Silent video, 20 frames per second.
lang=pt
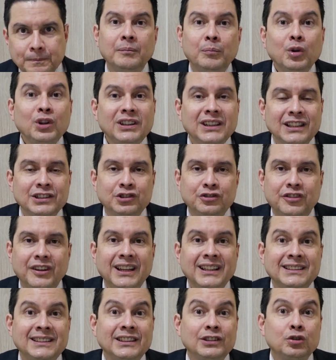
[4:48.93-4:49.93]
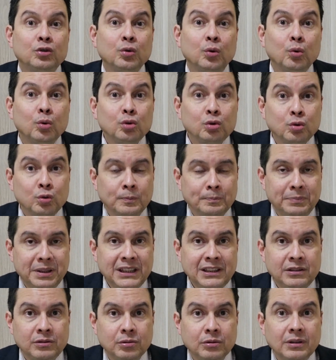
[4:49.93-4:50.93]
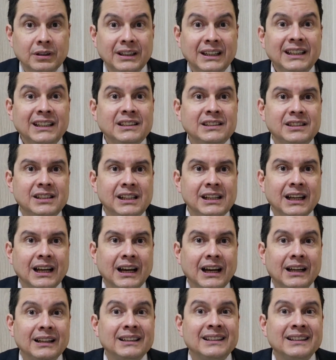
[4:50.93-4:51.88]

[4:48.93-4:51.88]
Muitas vezes o zumbido indica